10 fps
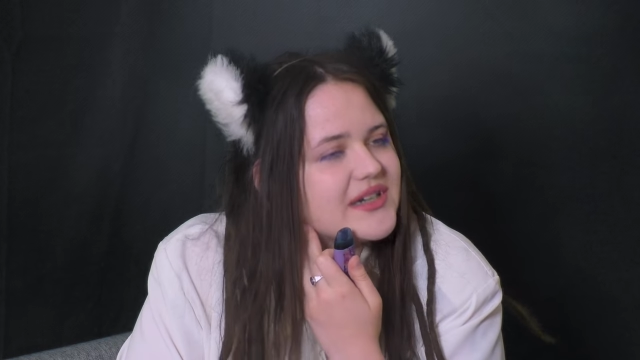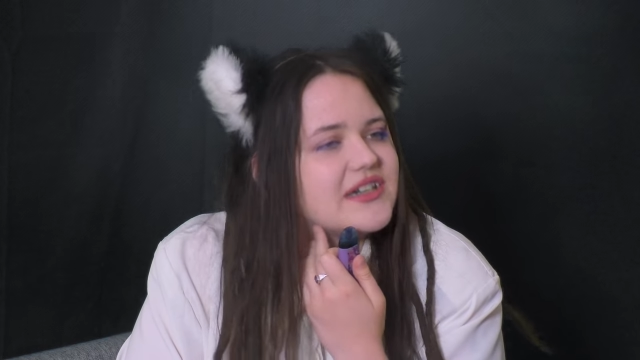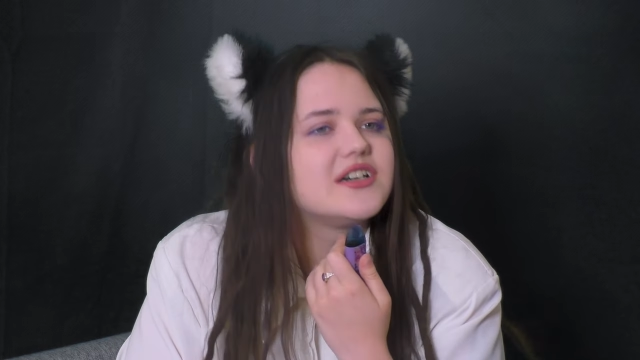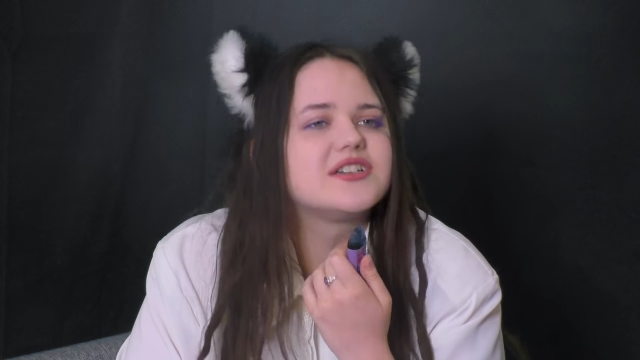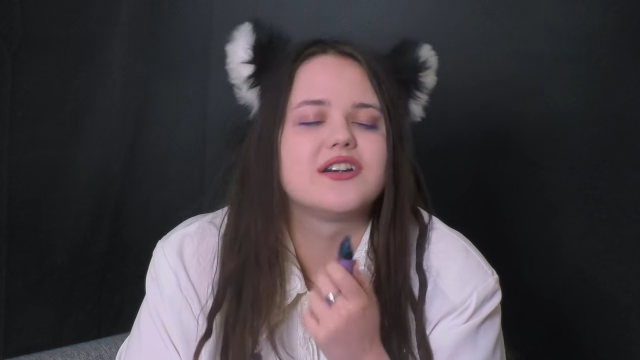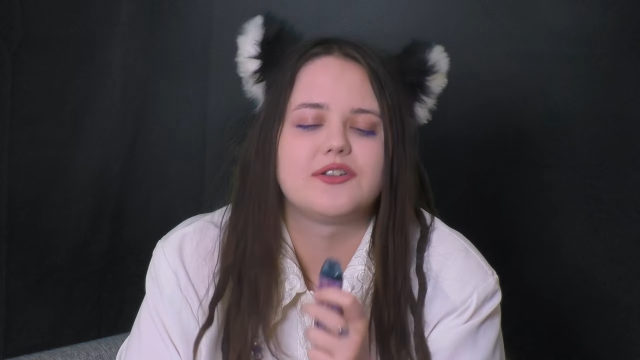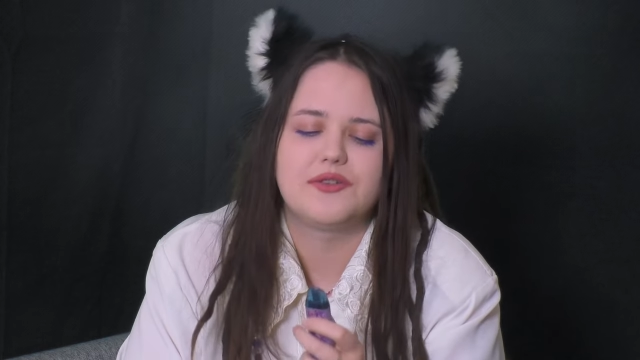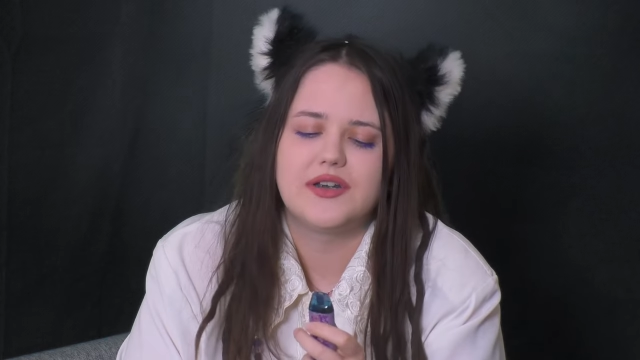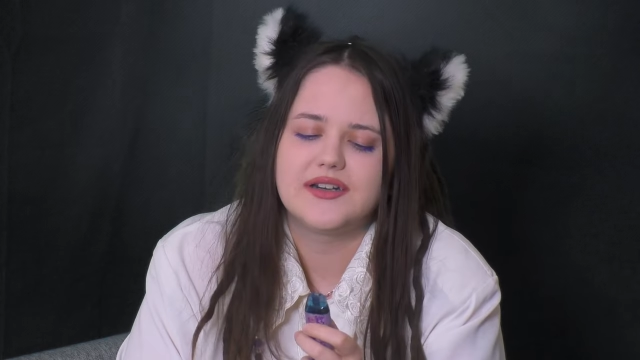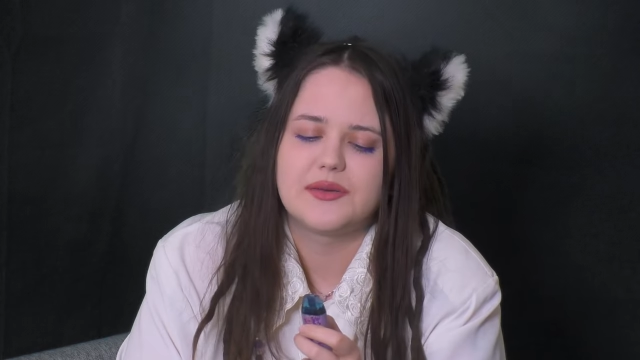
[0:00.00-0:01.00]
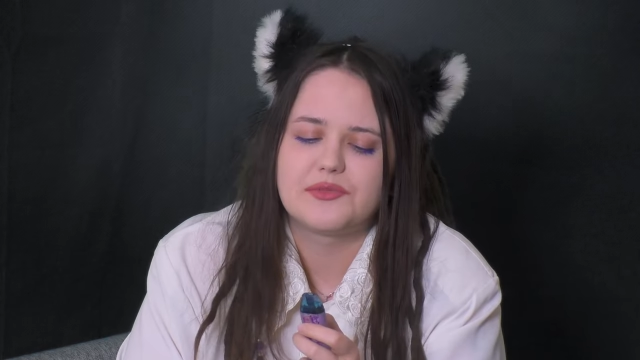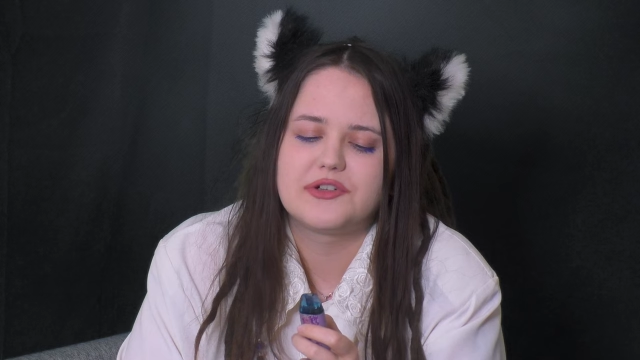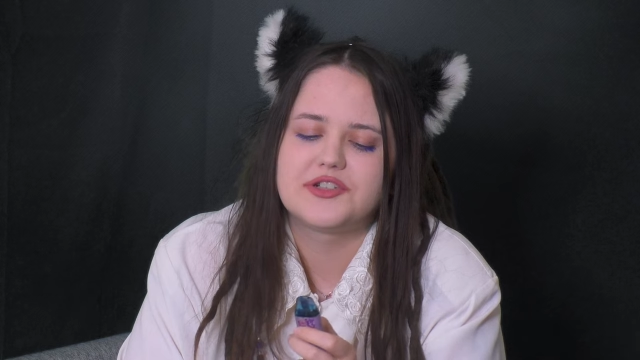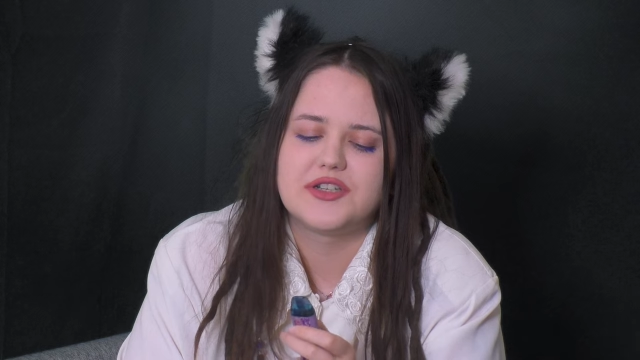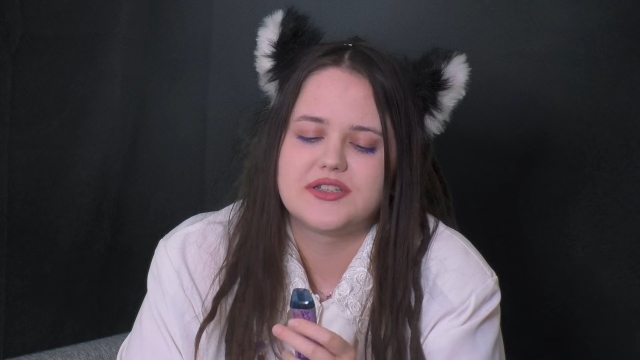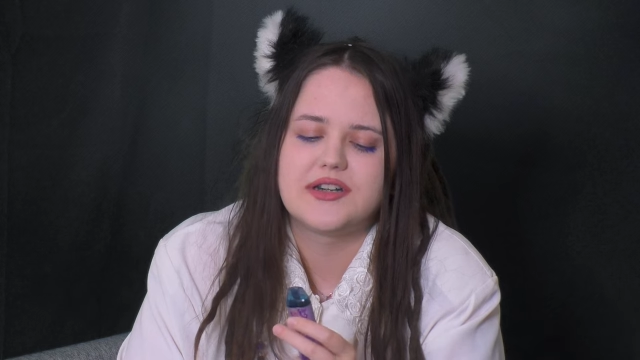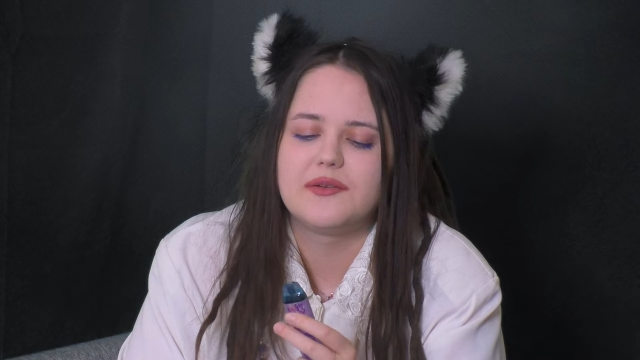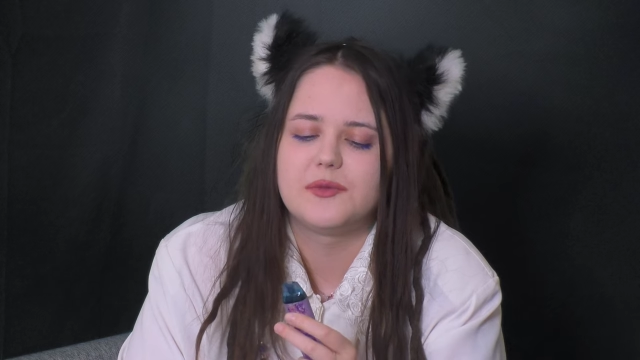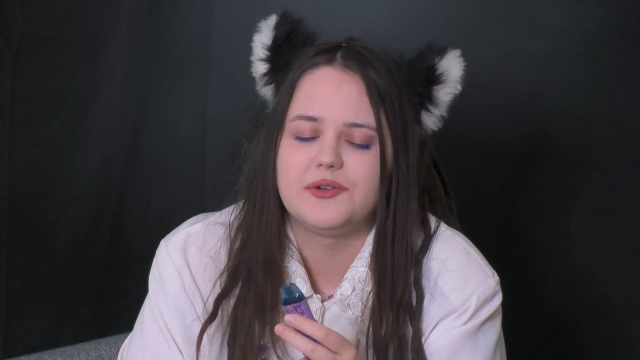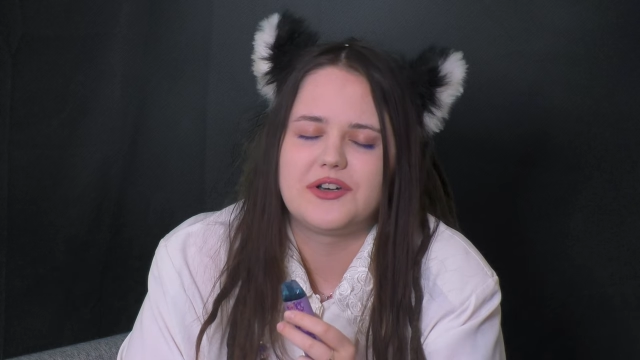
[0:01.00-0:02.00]
конечно, но я там больше не
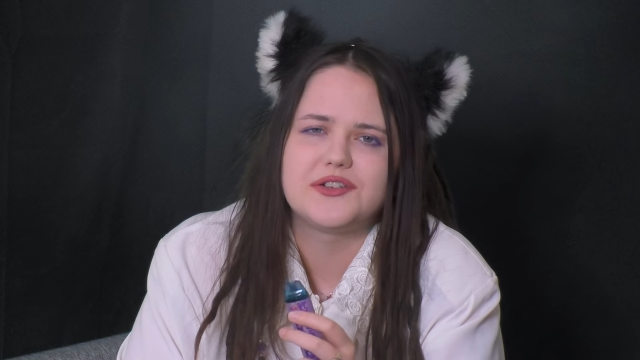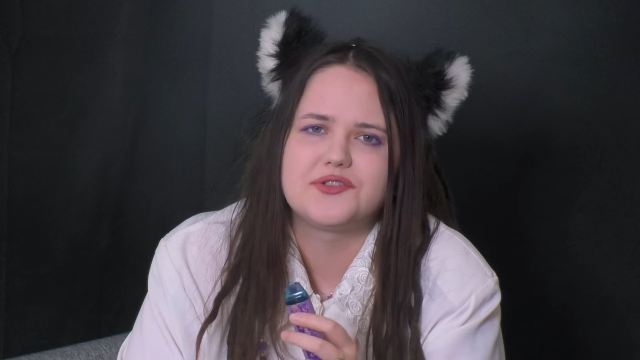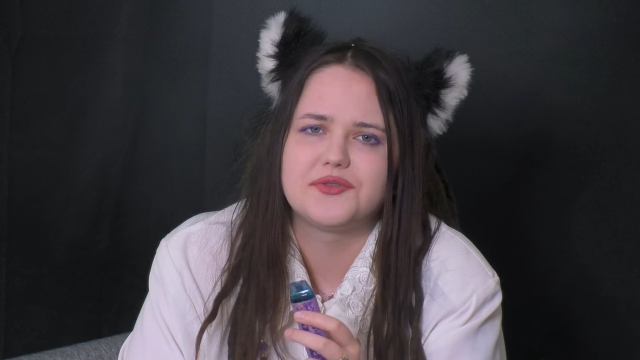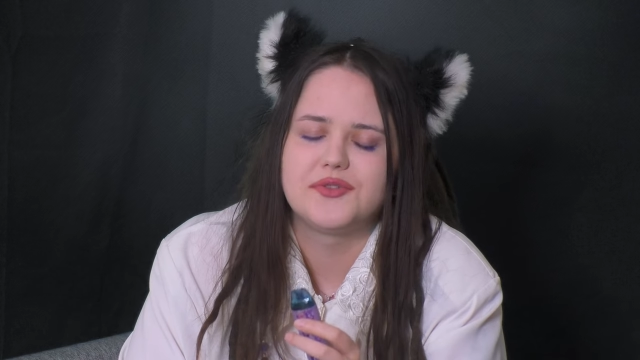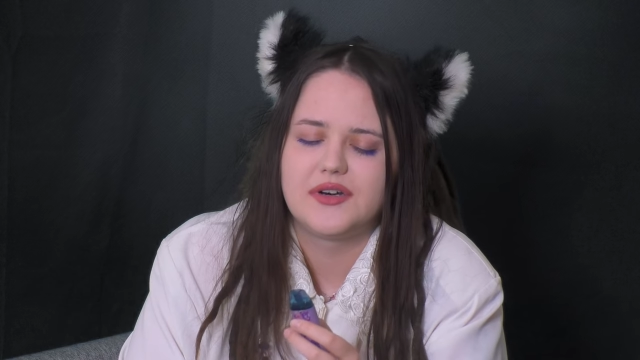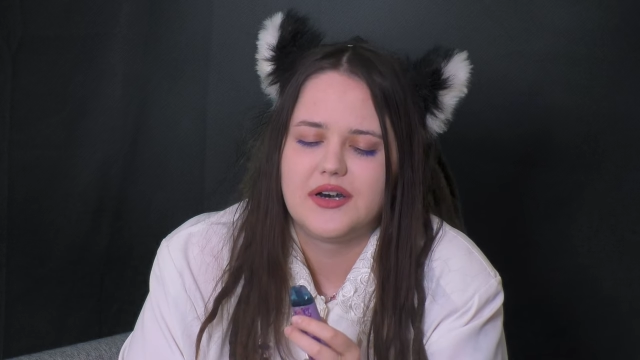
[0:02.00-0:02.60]
стримлю, не хочу.